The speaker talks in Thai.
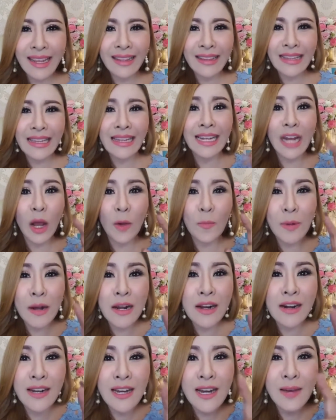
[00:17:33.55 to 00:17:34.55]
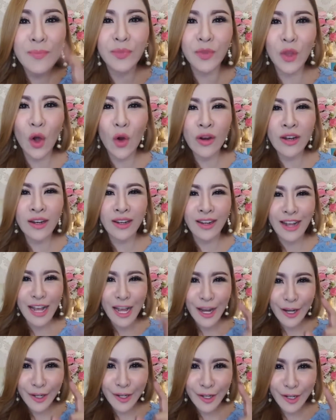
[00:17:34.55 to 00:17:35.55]
ที่เราเพิ่งเริ่มต้น
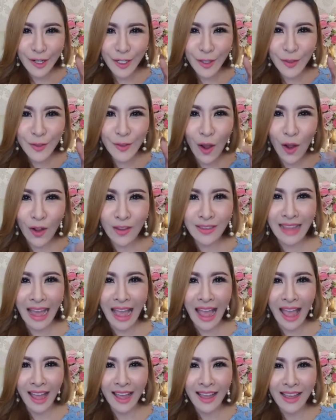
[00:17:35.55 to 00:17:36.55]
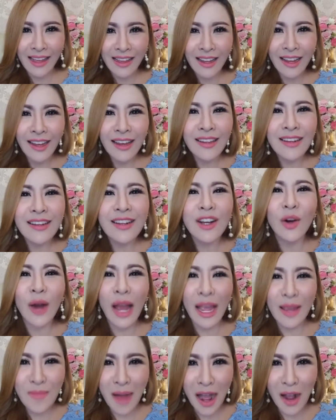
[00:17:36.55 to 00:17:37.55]
เดินต่อแตะหรือใคร
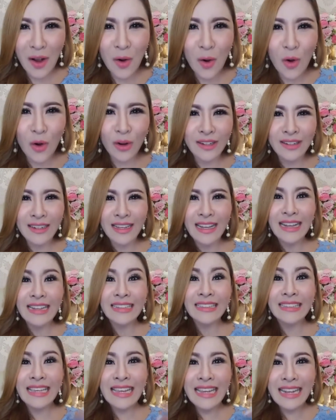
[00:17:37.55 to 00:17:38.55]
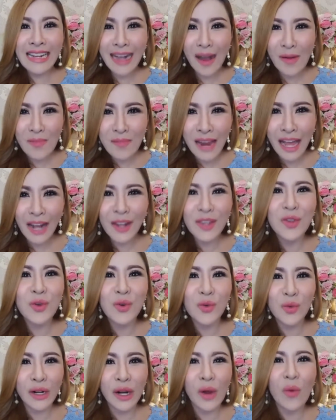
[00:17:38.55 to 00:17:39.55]
บางคนที่กำลังอ
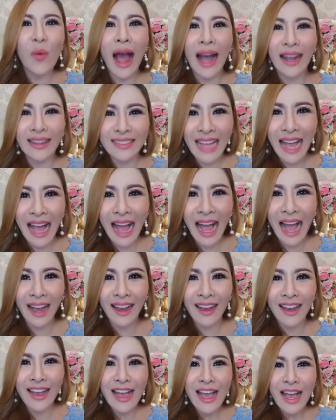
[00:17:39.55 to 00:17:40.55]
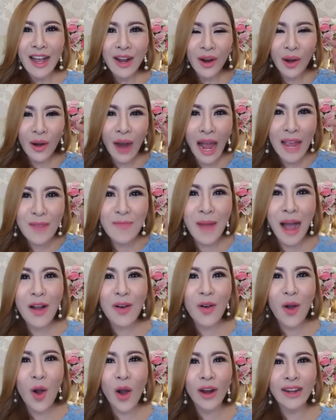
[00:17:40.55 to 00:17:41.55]
ยู่ระหว่างทางใครบาง
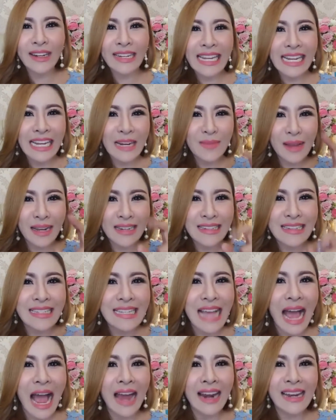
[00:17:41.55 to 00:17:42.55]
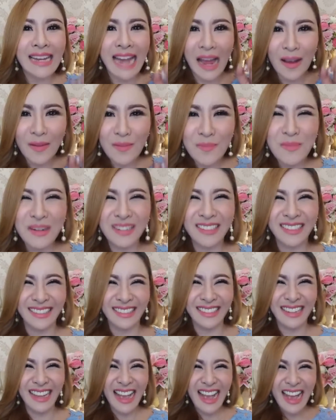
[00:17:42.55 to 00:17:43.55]
คนที่กำลังสร้างหลักหมื่น
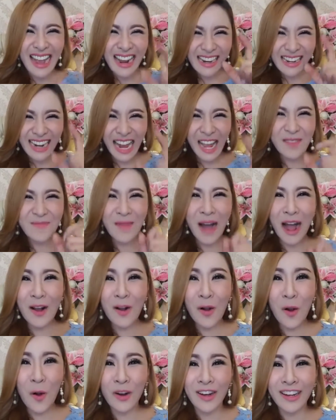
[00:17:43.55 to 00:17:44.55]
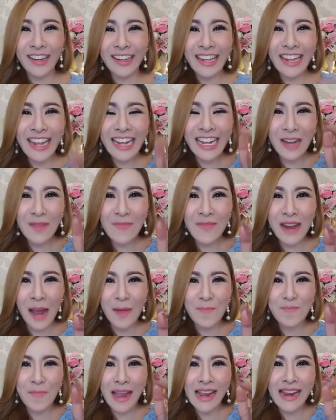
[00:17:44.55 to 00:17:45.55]
ใครบางคนที่กำลัง
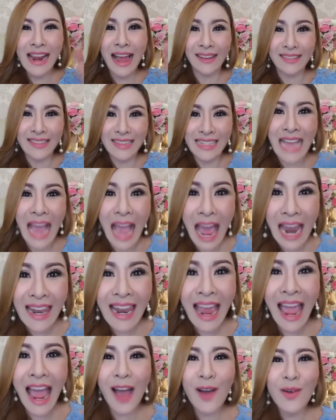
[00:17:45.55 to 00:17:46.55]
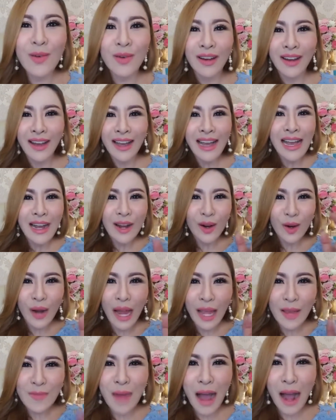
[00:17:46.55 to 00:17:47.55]
ไปหลักแสนแล้วใคร
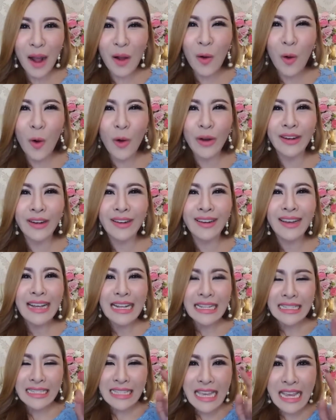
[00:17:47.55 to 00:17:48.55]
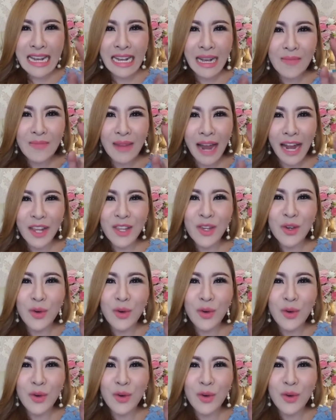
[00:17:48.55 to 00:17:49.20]
บางคนที่กำลังอยู่